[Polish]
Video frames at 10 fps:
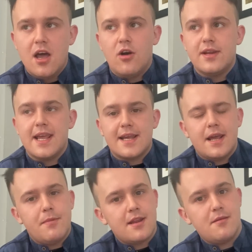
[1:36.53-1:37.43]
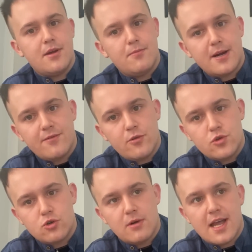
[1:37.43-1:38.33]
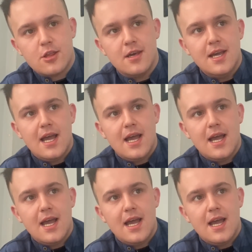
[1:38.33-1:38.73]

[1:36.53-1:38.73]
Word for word: One jak najbardziej mają prawo uczulać,